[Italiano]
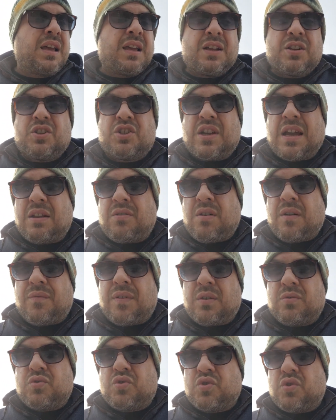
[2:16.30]
Il Genoa
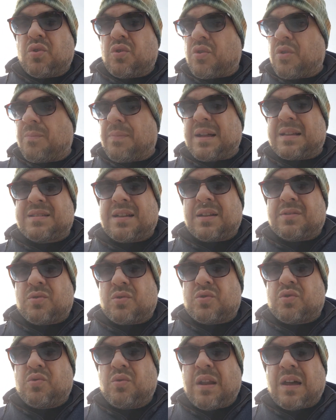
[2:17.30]
fa un gioco
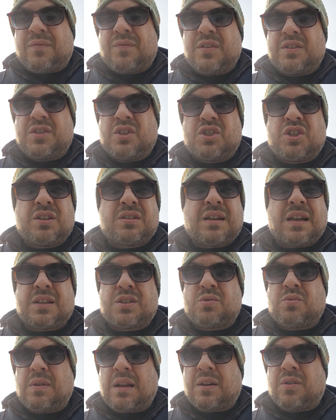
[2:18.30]
basato sulla fisicità e
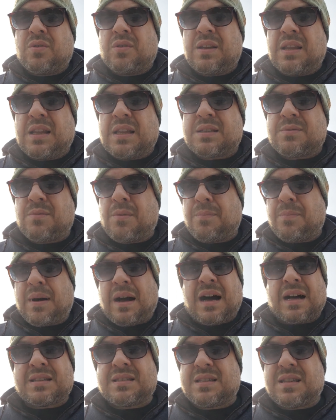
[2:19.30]
sull'agonismo,
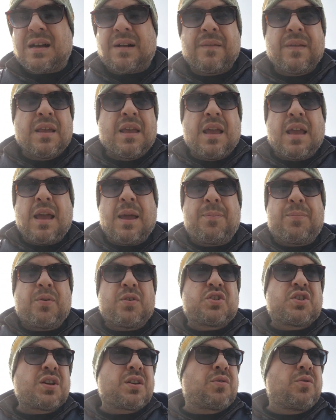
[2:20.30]
basta. E
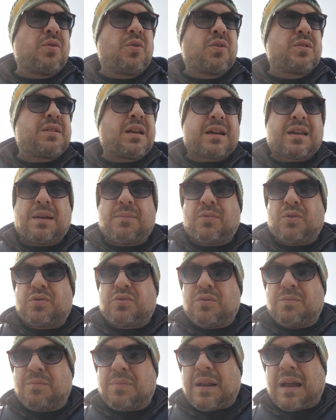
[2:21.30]
poi c'è Coda che è
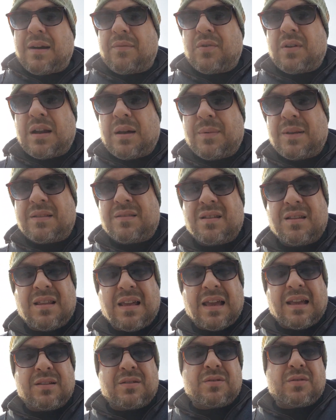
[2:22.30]
molto bravo e la mette
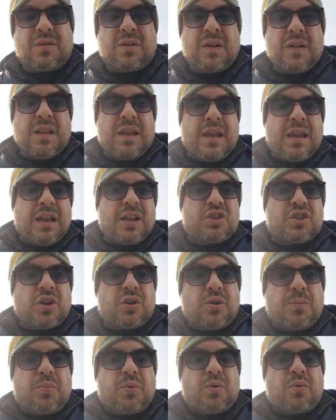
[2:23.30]
dentro, e
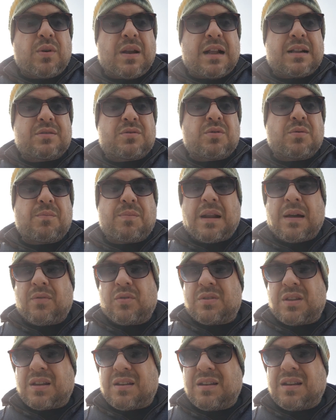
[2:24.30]
c'hanno pure un altro
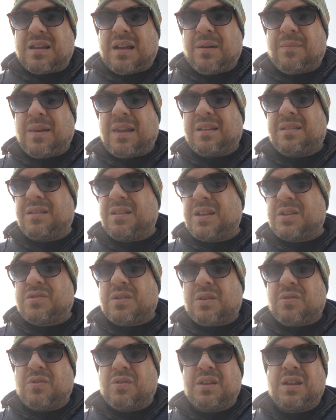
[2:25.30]
bravo tecnicamente, il
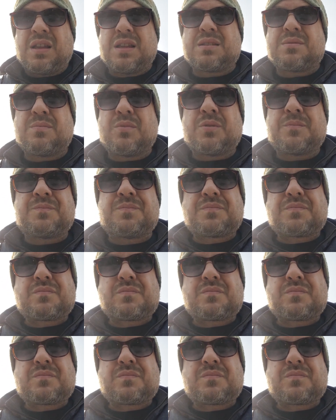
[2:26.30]
resto agonismo.